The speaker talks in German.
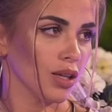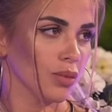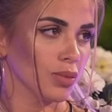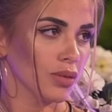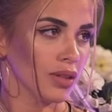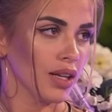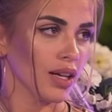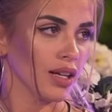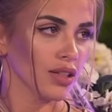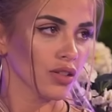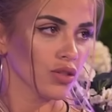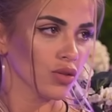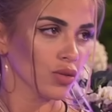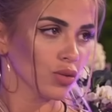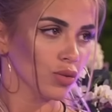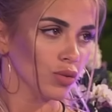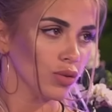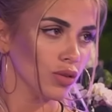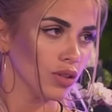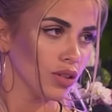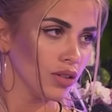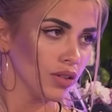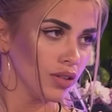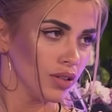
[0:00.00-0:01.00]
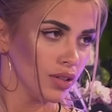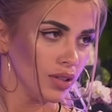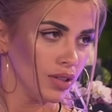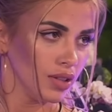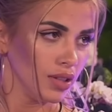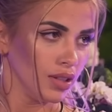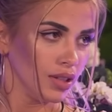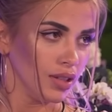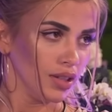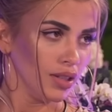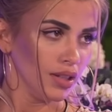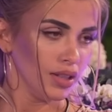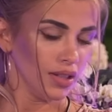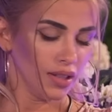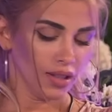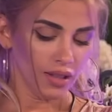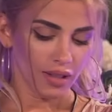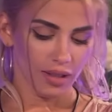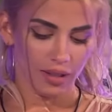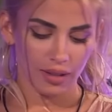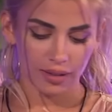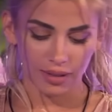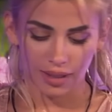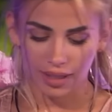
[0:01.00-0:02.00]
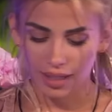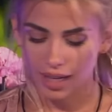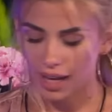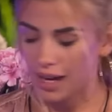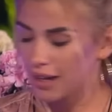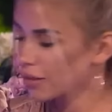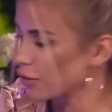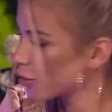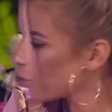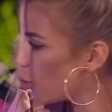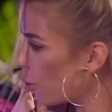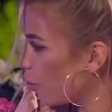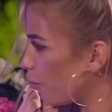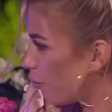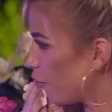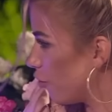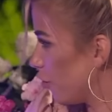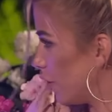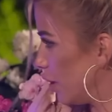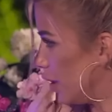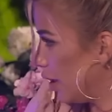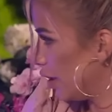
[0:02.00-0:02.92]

glaube, dann hast du einen klaren Kopf